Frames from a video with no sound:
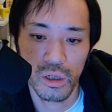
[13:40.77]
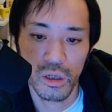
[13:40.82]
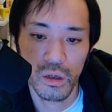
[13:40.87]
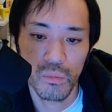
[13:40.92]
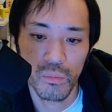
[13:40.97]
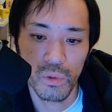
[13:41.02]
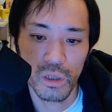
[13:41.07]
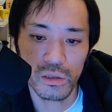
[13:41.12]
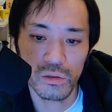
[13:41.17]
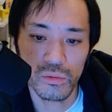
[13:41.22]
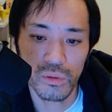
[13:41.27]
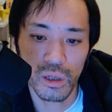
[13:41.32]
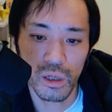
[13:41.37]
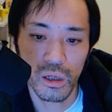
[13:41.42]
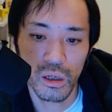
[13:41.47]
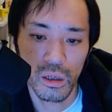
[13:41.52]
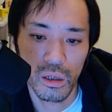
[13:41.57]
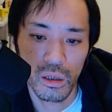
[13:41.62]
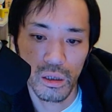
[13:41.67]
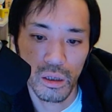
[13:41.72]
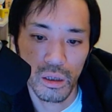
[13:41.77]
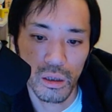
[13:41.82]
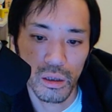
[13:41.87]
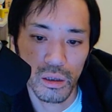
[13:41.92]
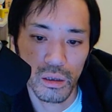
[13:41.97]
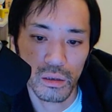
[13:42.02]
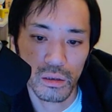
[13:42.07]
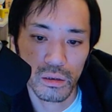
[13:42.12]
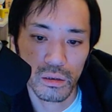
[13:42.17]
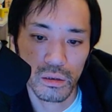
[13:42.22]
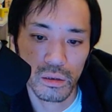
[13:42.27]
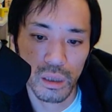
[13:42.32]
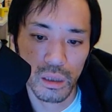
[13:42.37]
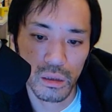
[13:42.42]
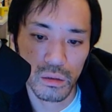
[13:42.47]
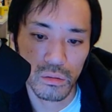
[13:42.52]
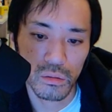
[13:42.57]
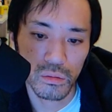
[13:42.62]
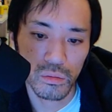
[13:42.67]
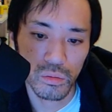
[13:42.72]
まずは、えーた
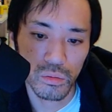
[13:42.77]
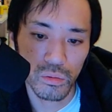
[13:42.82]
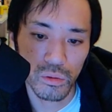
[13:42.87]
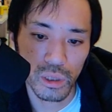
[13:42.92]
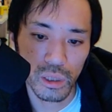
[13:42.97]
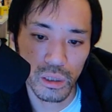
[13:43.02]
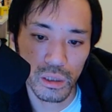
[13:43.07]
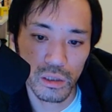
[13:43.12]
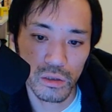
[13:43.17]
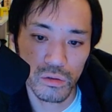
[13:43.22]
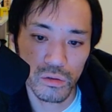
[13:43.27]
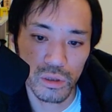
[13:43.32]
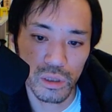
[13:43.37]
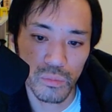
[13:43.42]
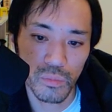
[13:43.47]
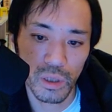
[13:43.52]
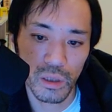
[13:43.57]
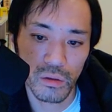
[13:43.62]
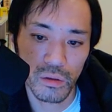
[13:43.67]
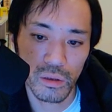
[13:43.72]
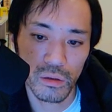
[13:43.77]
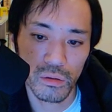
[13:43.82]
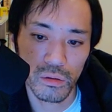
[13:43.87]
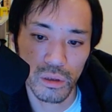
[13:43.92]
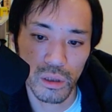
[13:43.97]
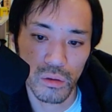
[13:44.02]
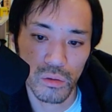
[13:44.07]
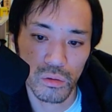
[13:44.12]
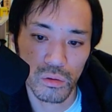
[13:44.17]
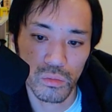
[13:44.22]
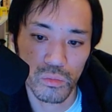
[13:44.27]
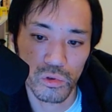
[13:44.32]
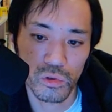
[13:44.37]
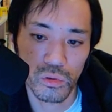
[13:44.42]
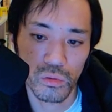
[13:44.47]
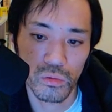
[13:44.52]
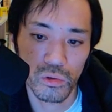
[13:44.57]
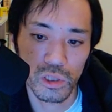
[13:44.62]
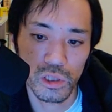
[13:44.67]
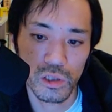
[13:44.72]
とえ低いバックエンドになろうともそ
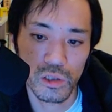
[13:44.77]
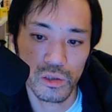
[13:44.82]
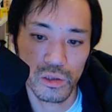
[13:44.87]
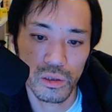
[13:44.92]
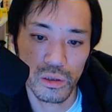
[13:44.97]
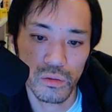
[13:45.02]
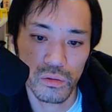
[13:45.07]
こに実績